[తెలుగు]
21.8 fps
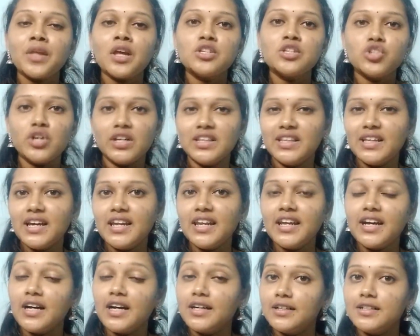సో
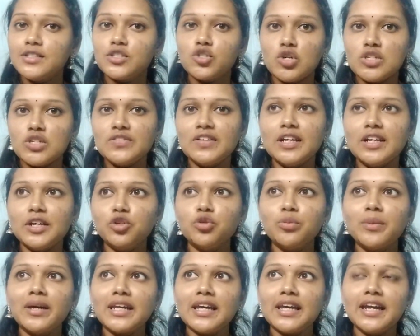అందుకనే కర్టెన్స్ కోసం వెళ్ళాను
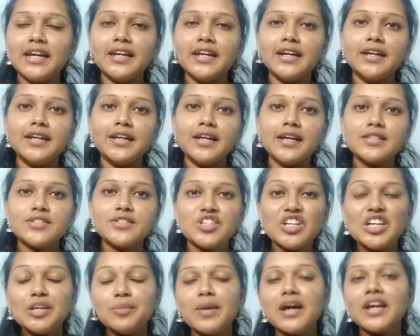మనకి ఏంటంటే
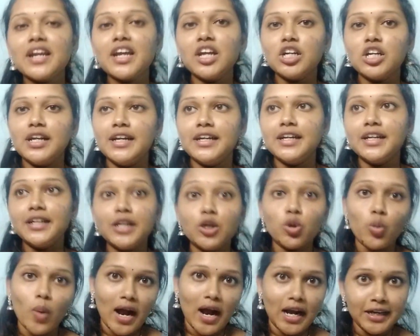స్ట్రీట్ మార్కెట్లో ఏంటంటే
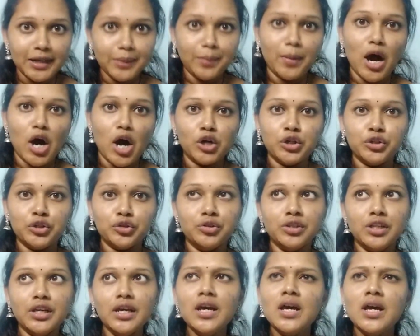క్వాలిటీ
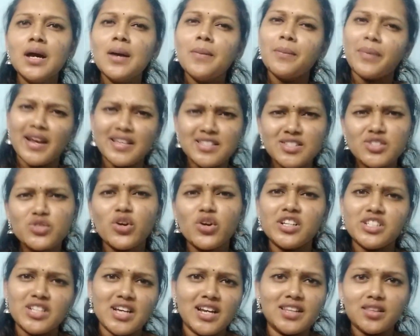బాగుంటుంది ప్రైజెస్
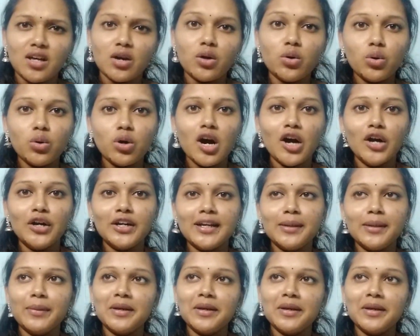కూడా చాలా తక్కువగా ఉంటాయి